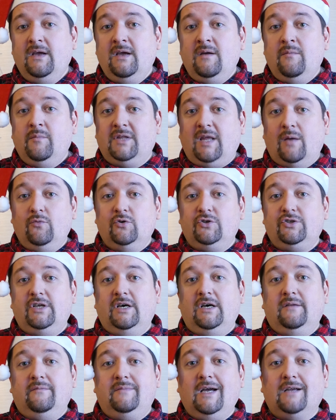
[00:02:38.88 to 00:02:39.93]
Потому
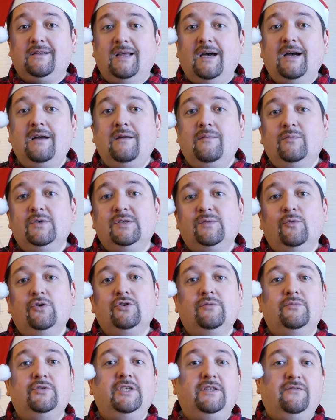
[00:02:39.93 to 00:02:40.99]
что тогда мы
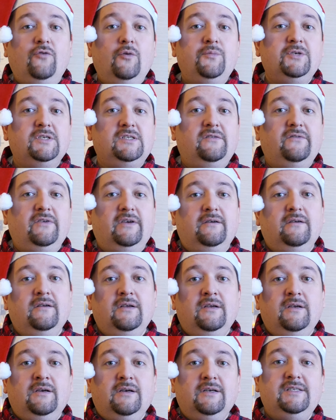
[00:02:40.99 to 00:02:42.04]
сможем жить в обществе,
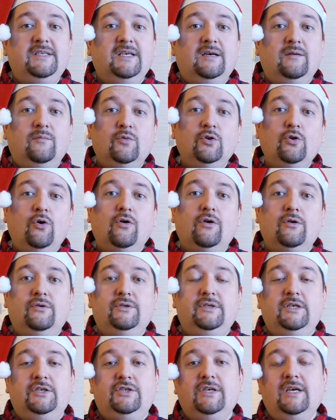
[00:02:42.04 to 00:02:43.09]
где много
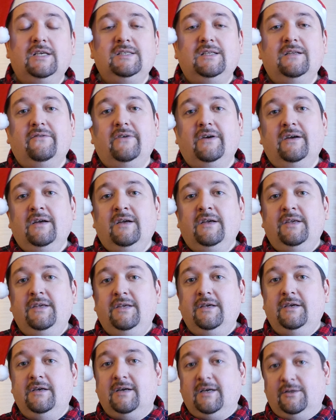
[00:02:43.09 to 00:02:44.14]
людей счастливы
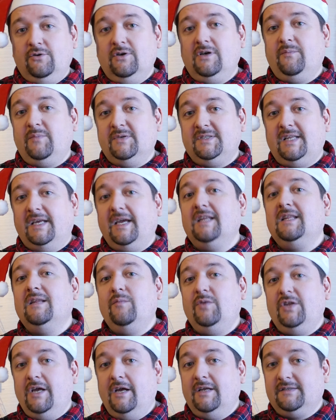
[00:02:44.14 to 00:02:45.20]
и которое постоянно
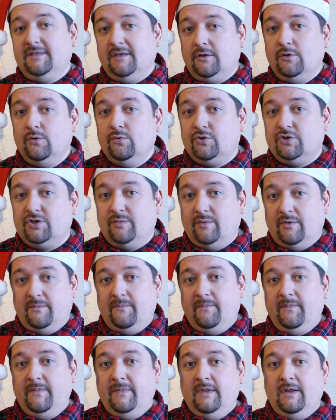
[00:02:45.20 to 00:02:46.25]
меняется к лучшему.
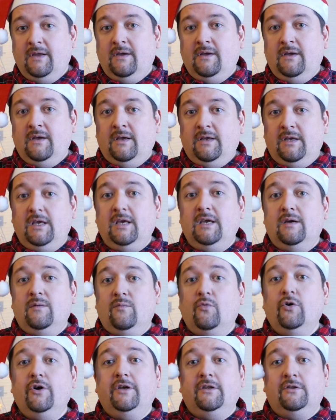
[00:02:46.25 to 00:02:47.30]
И
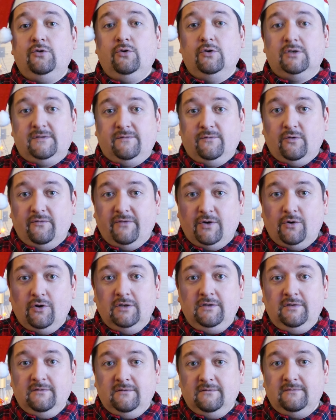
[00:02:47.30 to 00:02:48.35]
мой тост в Новый год